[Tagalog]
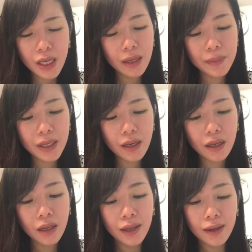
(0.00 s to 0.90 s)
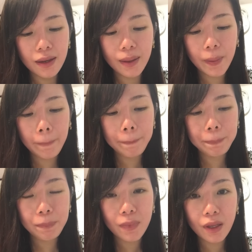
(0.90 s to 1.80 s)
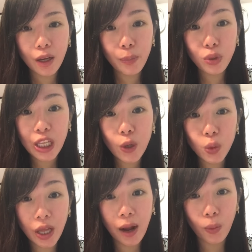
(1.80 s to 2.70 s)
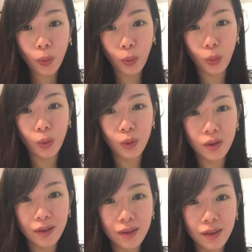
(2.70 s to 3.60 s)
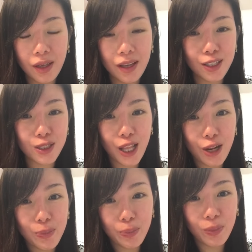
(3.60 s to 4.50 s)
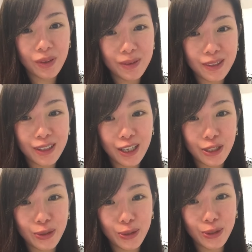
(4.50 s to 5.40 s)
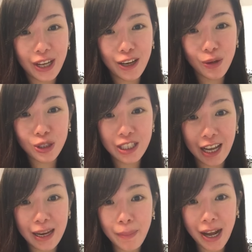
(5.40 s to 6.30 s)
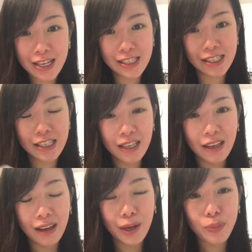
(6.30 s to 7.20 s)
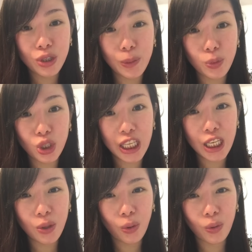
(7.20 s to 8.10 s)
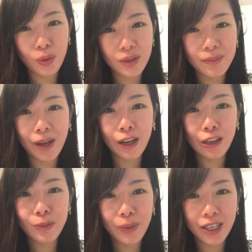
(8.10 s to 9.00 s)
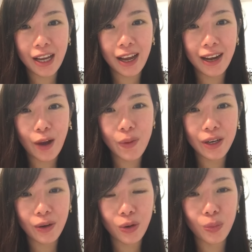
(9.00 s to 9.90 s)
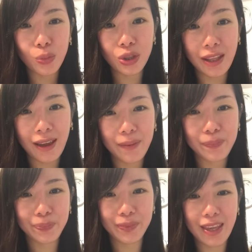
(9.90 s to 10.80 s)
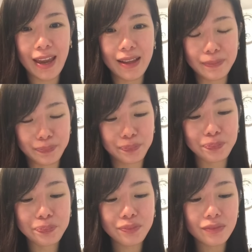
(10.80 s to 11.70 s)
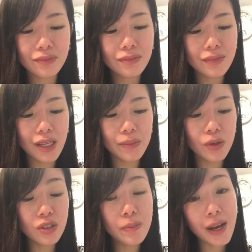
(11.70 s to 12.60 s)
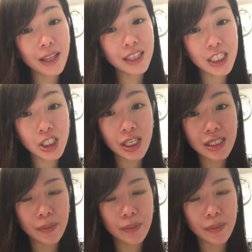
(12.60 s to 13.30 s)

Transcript: Sabi niya, um, ang puti ko daw. Lalo, ano, lalo sa labas. Ang puti-puti ko. Pala pag naarawan ako ang puti. Yan. Sabi ko, di maganda siya.